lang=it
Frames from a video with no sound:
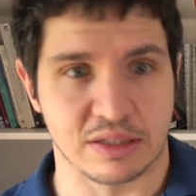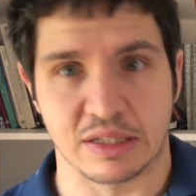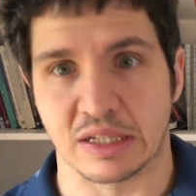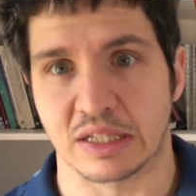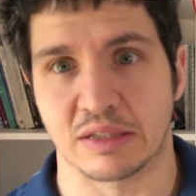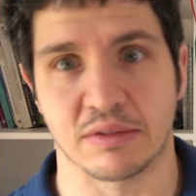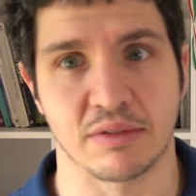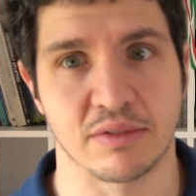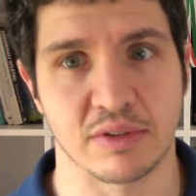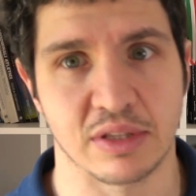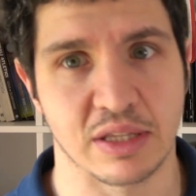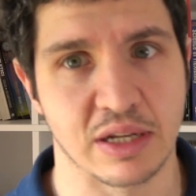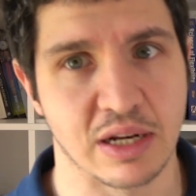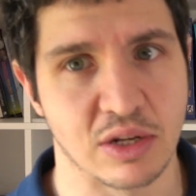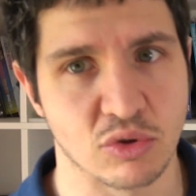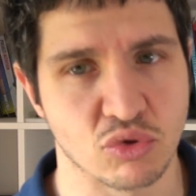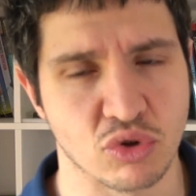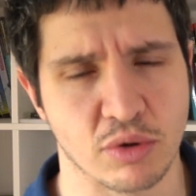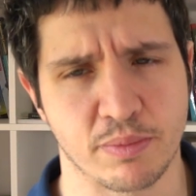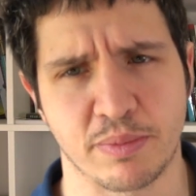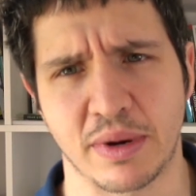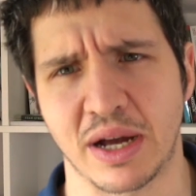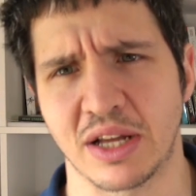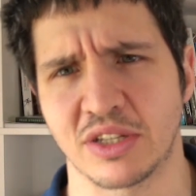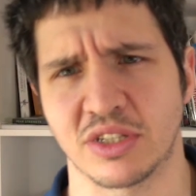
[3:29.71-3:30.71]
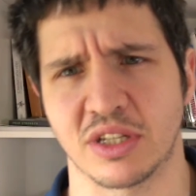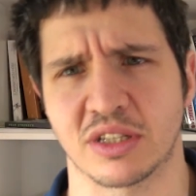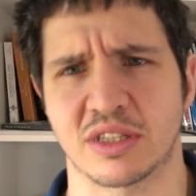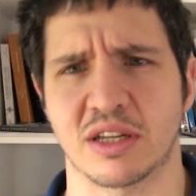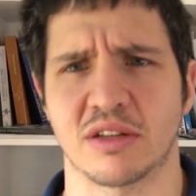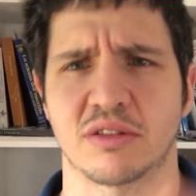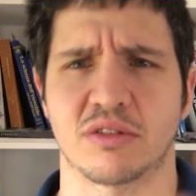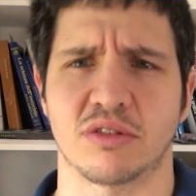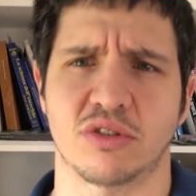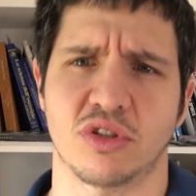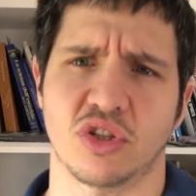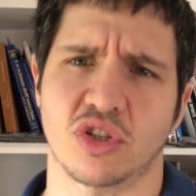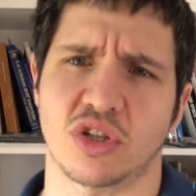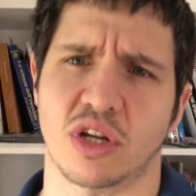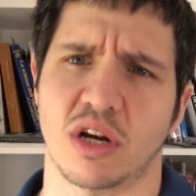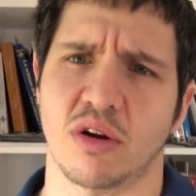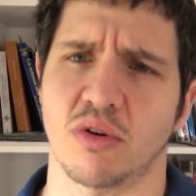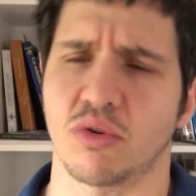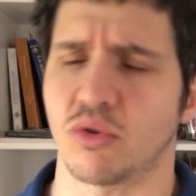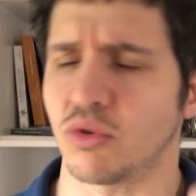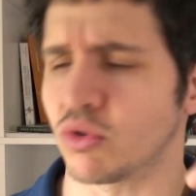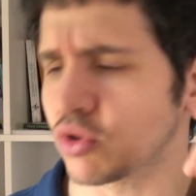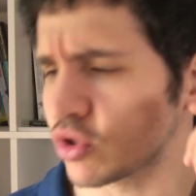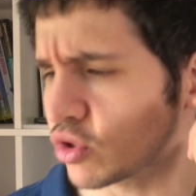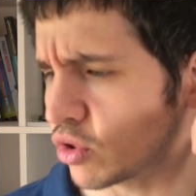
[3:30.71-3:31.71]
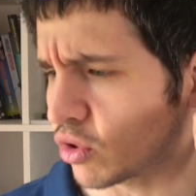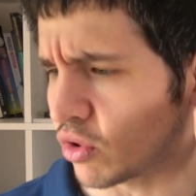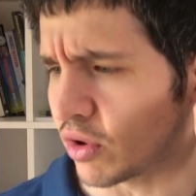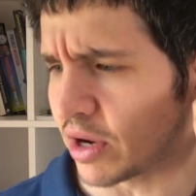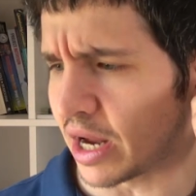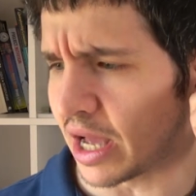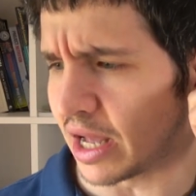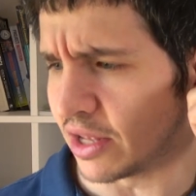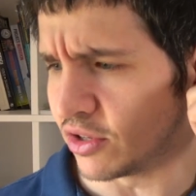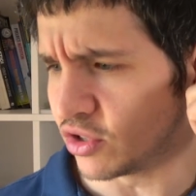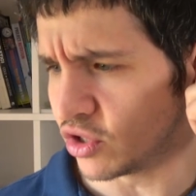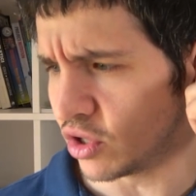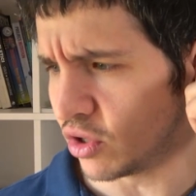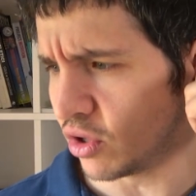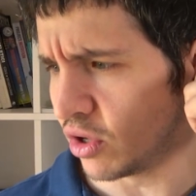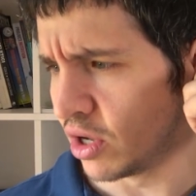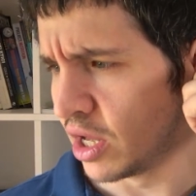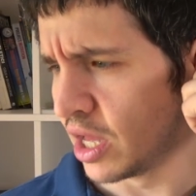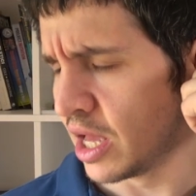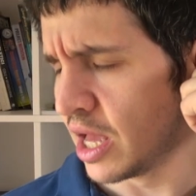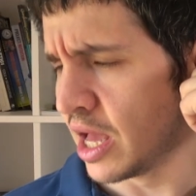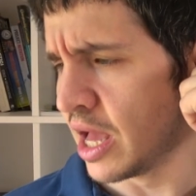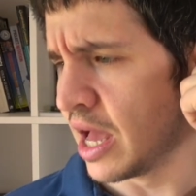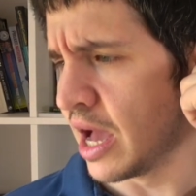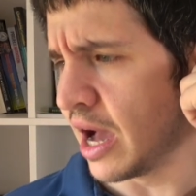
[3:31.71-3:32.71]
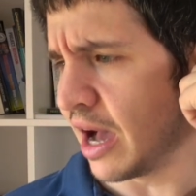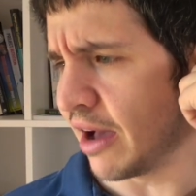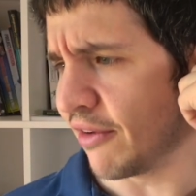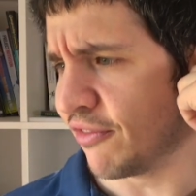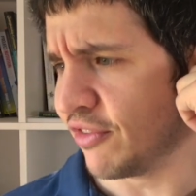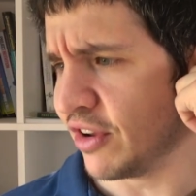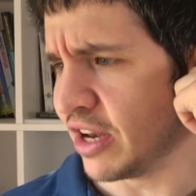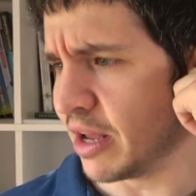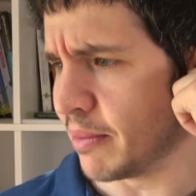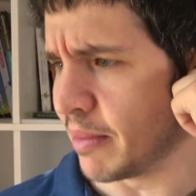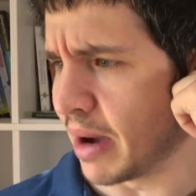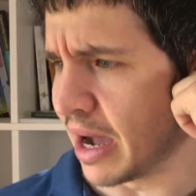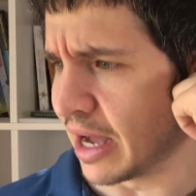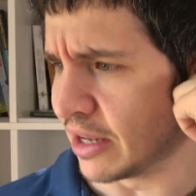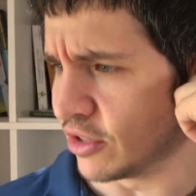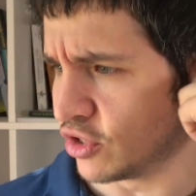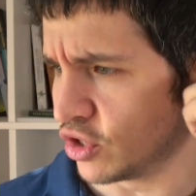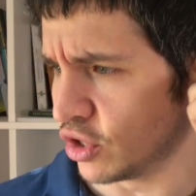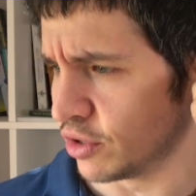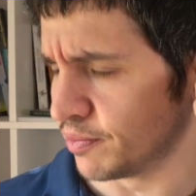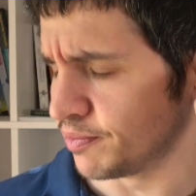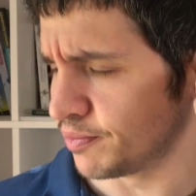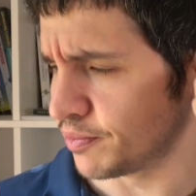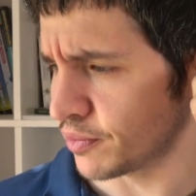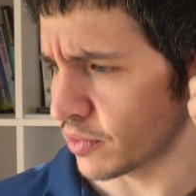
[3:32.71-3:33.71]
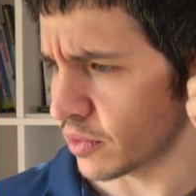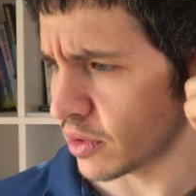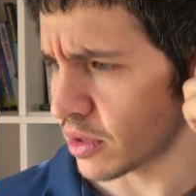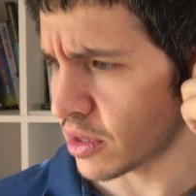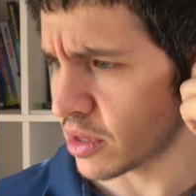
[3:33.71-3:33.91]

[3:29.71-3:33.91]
Andatevi a vedere la sua pagina, tra l'altro ci sarà un corso con Angelo a fine maggio.